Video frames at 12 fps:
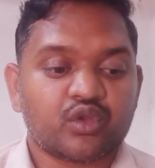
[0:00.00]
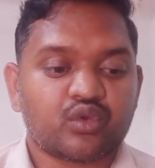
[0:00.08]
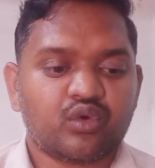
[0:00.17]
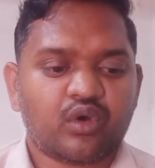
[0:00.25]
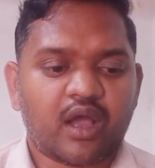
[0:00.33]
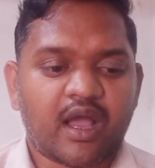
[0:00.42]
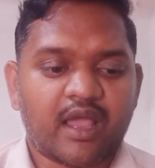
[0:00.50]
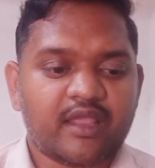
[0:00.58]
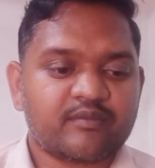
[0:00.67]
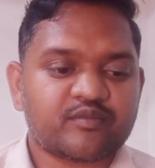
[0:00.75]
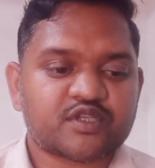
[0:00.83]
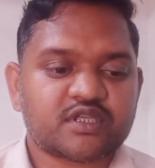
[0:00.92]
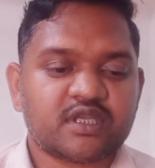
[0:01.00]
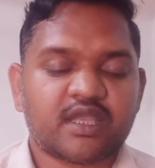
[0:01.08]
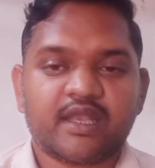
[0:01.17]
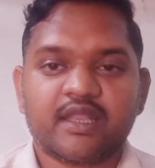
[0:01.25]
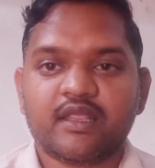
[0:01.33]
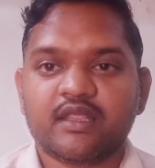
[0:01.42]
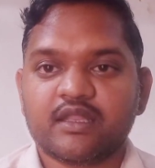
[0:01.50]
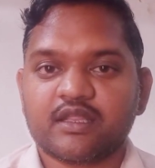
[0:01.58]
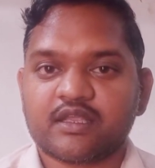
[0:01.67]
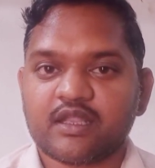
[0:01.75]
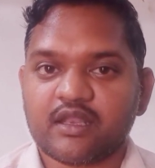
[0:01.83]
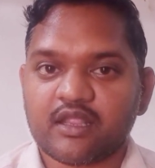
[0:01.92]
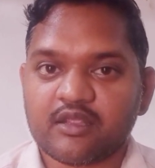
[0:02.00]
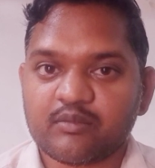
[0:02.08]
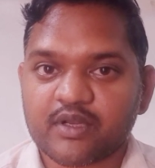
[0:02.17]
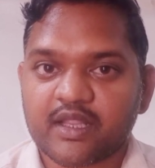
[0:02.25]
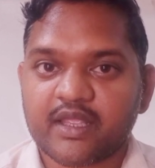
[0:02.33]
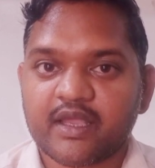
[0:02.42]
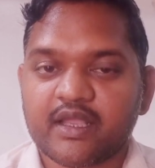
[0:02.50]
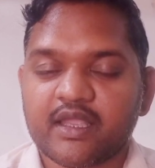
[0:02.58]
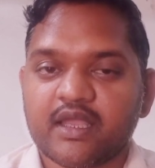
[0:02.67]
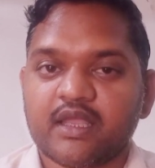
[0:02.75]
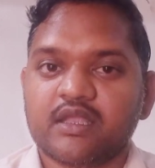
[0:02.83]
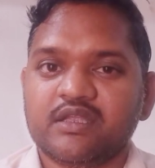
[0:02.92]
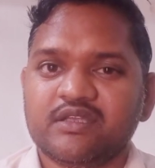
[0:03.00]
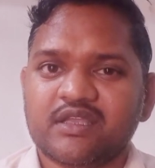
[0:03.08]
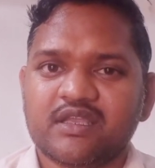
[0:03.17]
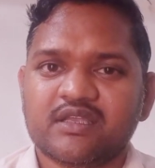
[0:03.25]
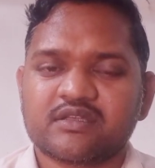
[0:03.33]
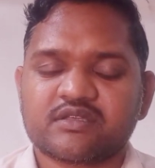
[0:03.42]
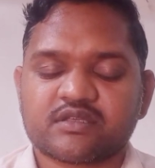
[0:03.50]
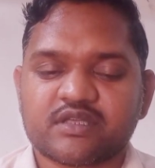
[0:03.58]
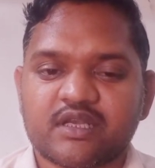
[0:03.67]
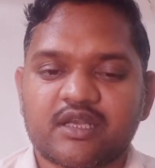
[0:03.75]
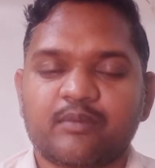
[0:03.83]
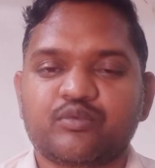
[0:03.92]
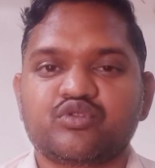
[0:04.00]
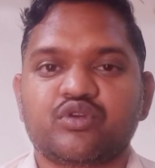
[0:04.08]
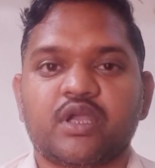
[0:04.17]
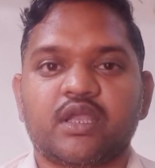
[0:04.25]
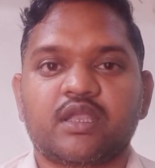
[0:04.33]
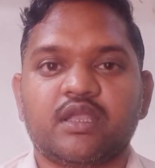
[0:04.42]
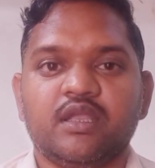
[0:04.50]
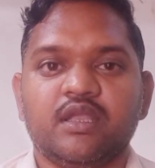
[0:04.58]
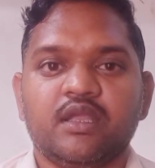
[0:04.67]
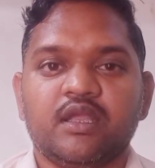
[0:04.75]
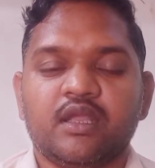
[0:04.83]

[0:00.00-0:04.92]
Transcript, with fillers: तो आईएमसी के लिए ये देखिए नहीं बनाया गया है ये सेटअप जो है कि